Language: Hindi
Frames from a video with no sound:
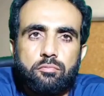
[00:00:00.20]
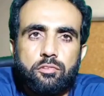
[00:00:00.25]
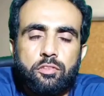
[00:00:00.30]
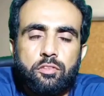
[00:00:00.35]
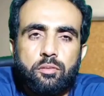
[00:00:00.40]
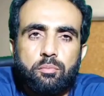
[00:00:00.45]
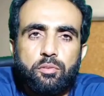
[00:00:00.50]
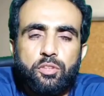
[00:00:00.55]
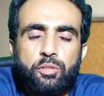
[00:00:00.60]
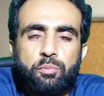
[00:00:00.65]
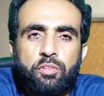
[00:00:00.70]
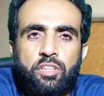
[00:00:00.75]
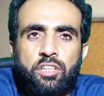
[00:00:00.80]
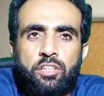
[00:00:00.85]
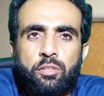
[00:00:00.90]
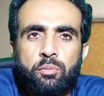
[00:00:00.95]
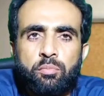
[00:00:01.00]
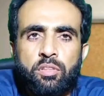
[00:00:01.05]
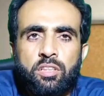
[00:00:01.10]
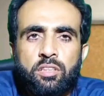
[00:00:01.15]
बसमिल
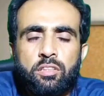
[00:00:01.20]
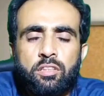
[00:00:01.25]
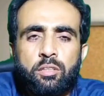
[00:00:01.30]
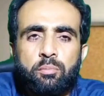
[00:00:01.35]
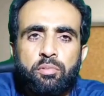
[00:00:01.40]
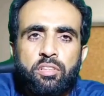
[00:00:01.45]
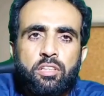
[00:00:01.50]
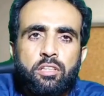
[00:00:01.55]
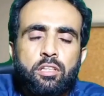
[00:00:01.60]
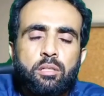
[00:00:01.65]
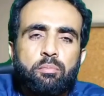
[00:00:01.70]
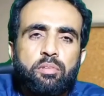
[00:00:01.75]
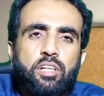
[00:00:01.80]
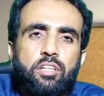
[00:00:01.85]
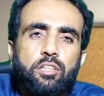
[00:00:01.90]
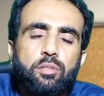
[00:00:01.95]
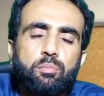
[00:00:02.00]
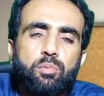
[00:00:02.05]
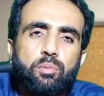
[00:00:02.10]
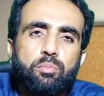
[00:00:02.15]
मेरा नाम
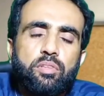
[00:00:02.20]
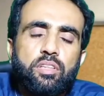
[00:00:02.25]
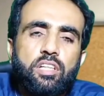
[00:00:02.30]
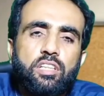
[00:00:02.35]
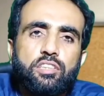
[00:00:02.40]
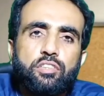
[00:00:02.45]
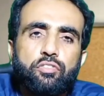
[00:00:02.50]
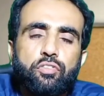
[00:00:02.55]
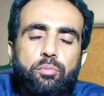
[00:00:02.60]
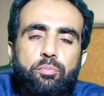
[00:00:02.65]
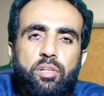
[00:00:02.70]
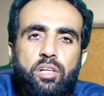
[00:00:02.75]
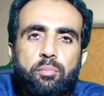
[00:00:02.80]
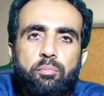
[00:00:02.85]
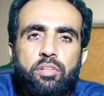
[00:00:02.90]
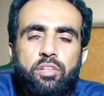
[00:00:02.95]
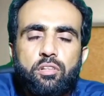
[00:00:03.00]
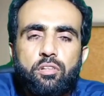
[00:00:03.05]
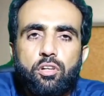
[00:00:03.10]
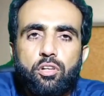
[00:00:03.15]
डॉक्टर मोहम्मद आसिफ इमाम
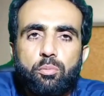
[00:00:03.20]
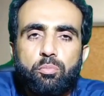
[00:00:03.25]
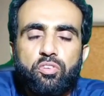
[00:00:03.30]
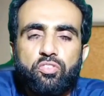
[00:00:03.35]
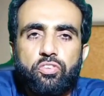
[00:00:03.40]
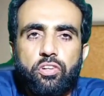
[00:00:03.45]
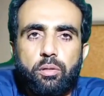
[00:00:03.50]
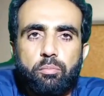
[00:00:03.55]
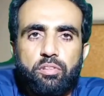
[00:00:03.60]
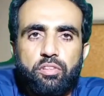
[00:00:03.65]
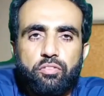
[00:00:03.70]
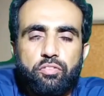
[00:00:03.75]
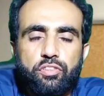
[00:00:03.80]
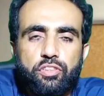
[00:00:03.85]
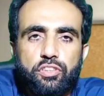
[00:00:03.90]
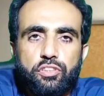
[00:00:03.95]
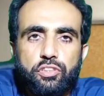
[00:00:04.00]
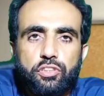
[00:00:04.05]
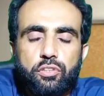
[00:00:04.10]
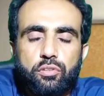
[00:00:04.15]
है और मैं फैमिली
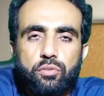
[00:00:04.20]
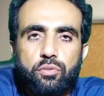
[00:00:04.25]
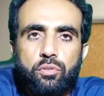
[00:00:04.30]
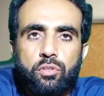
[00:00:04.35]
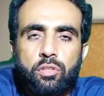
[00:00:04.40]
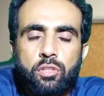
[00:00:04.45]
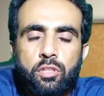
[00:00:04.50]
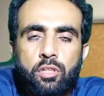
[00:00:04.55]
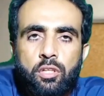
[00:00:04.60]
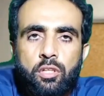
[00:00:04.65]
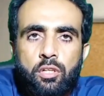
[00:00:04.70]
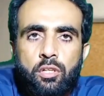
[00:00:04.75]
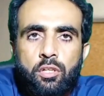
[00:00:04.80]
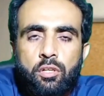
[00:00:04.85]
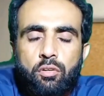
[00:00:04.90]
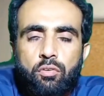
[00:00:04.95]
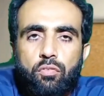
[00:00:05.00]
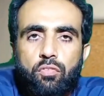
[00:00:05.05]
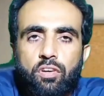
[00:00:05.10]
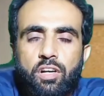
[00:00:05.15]
फिजिशियन
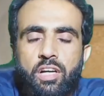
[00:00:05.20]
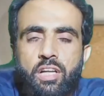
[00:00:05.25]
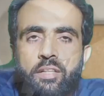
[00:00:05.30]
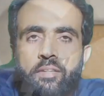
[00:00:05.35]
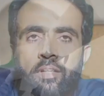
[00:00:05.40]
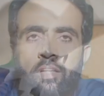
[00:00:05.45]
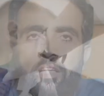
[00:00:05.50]
हूँ वालदेन